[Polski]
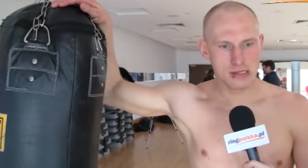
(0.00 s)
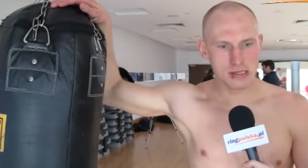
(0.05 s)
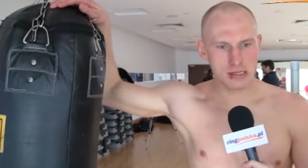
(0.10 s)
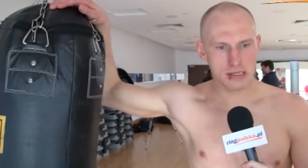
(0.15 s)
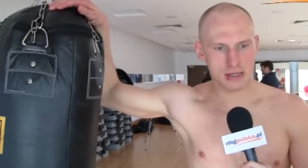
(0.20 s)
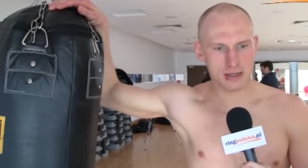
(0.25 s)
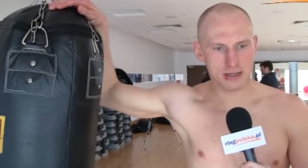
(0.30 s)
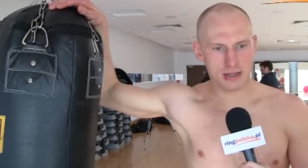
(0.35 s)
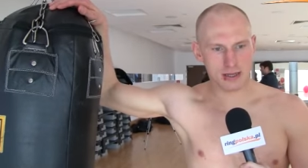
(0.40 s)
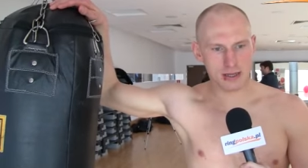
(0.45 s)

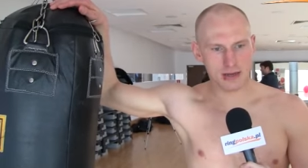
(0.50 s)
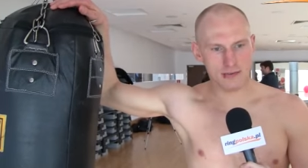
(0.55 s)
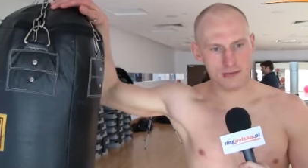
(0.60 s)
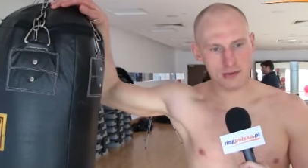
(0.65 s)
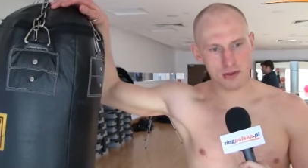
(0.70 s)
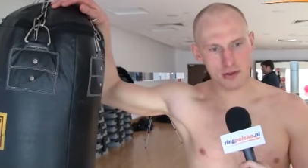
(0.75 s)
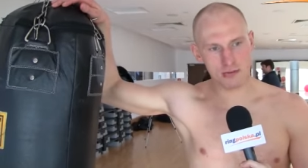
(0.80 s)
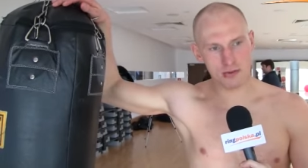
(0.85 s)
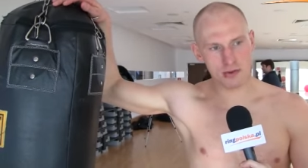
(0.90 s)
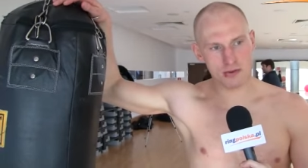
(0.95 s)
ale tak jak
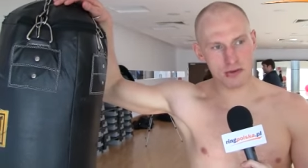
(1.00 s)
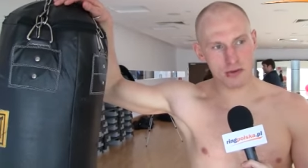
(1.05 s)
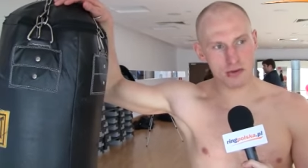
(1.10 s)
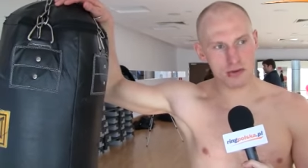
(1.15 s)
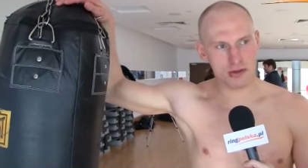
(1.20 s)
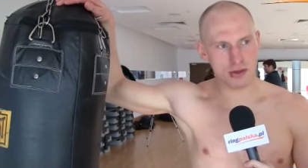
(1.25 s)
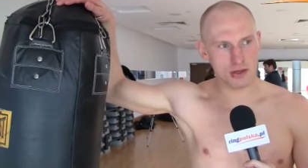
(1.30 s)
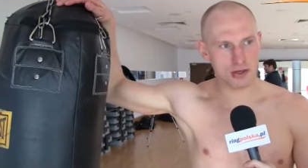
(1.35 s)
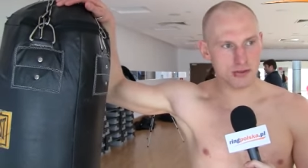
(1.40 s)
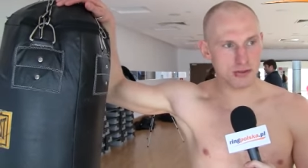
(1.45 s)
ważyłem
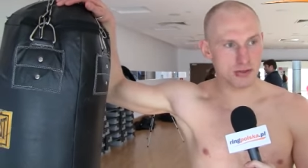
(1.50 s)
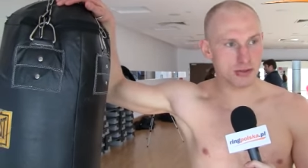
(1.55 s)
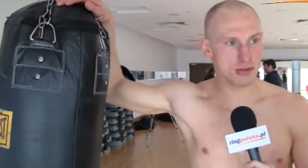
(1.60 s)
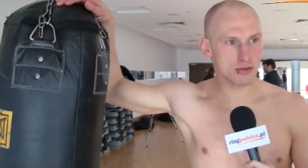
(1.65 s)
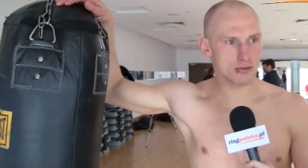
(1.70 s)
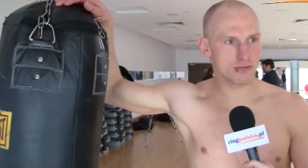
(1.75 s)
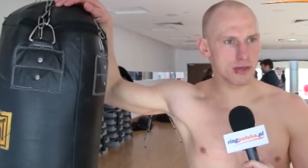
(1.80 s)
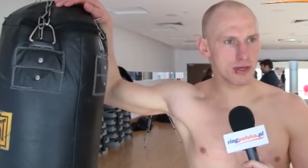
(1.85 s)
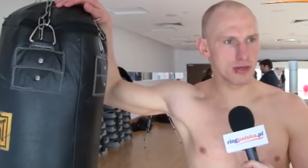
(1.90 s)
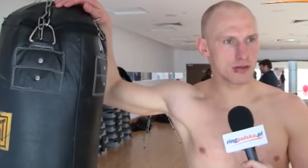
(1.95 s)

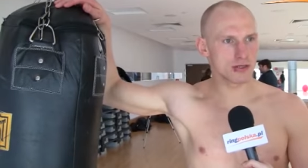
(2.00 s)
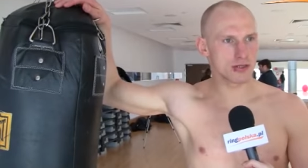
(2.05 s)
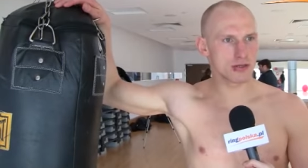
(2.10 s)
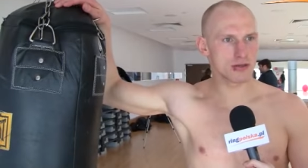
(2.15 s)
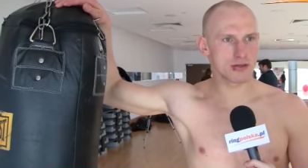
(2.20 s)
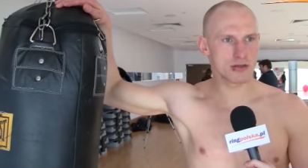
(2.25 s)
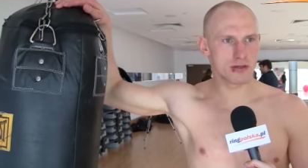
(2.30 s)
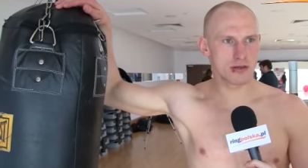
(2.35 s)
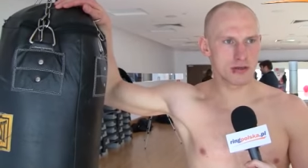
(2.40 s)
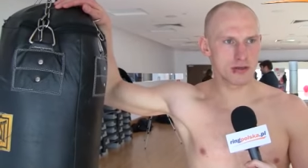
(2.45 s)

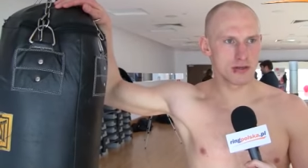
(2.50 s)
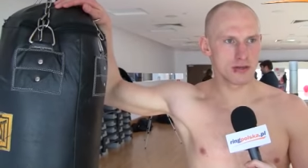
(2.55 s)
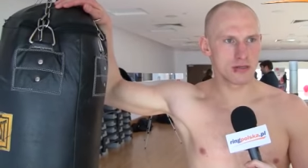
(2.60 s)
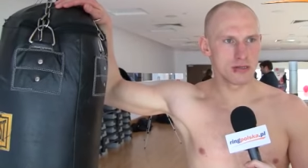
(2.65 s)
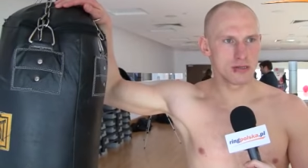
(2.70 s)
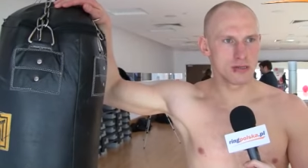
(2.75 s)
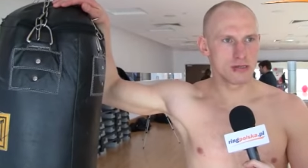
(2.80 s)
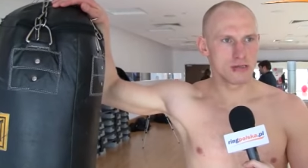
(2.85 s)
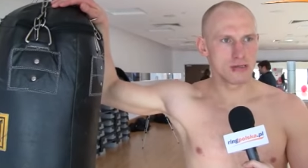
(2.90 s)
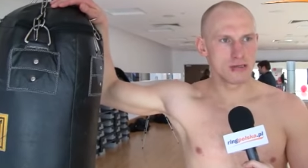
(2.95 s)
94-95, to,
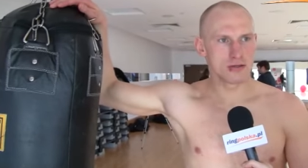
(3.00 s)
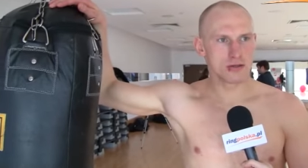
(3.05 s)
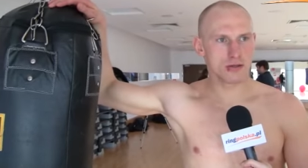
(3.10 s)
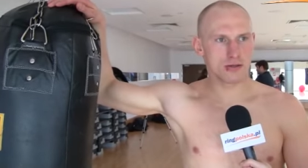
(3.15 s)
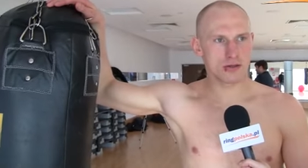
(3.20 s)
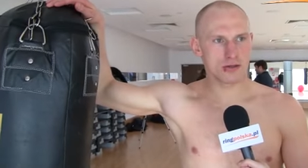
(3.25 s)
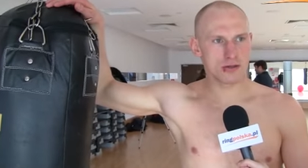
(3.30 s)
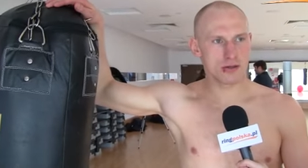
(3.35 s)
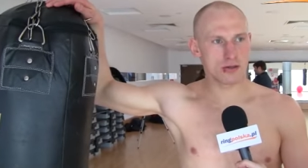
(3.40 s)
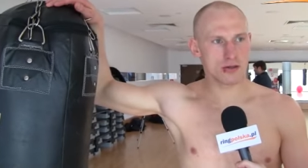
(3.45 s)
to
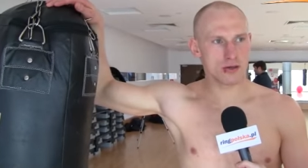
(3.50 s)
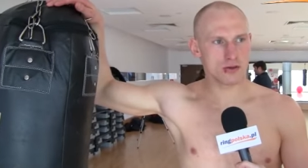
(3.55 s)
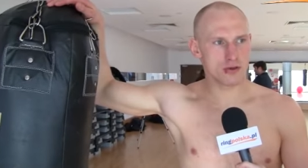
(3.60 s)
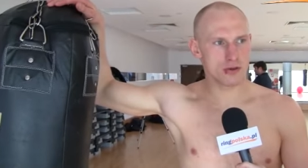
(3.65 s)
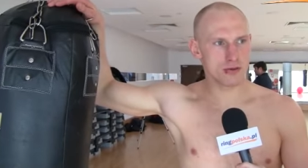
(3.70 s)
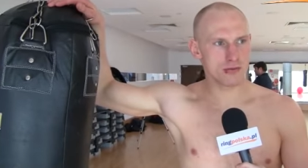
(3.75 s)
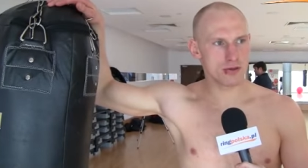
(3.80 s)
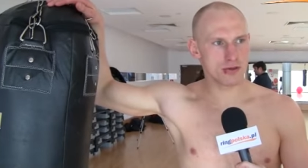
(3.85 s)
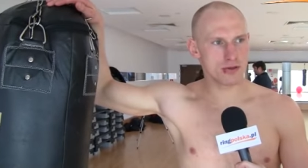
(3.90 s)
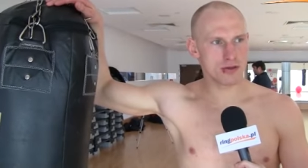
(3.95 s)
troszeczkę
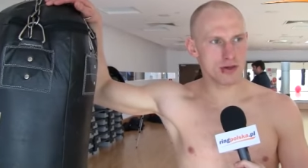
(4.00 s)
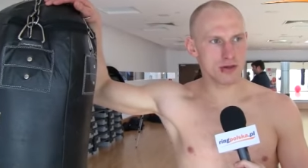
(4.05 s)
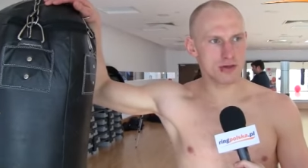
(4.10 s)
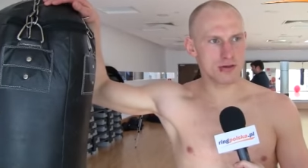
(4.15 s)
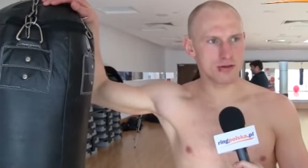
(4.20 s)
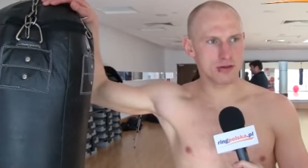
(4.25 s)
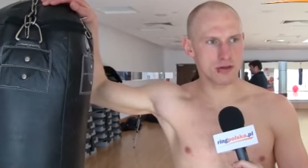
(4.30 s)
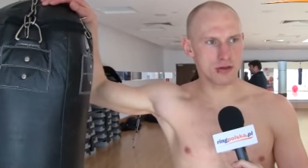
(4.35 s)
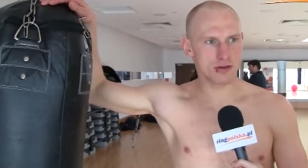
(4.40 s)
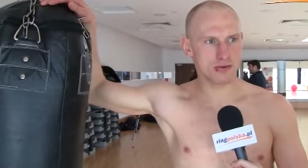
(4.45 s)
czułem się
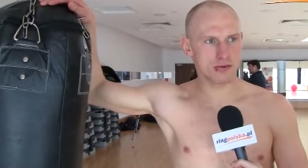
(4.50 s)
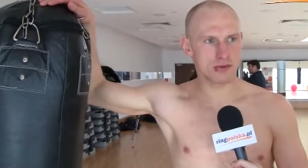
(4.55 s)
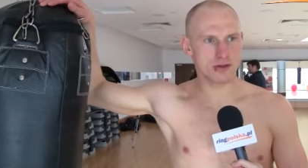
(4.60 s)
cię